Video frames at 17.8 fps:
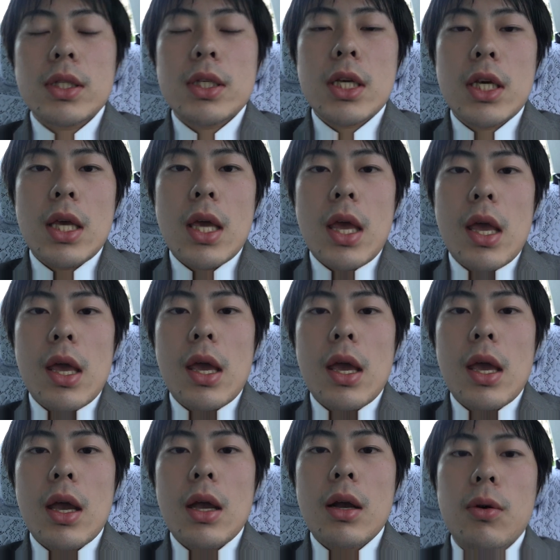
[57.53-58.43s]
ぜひ、
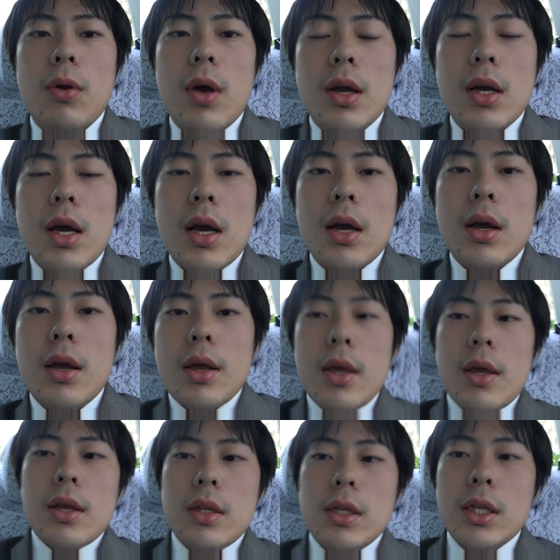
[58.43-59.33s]
えー、ご覧
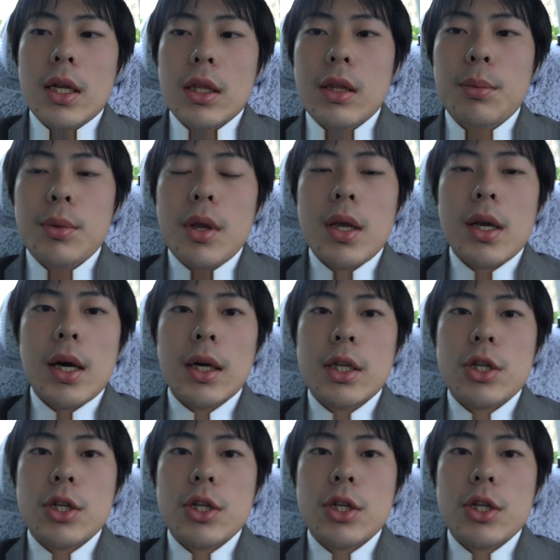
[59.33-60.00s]
になってみてはいかが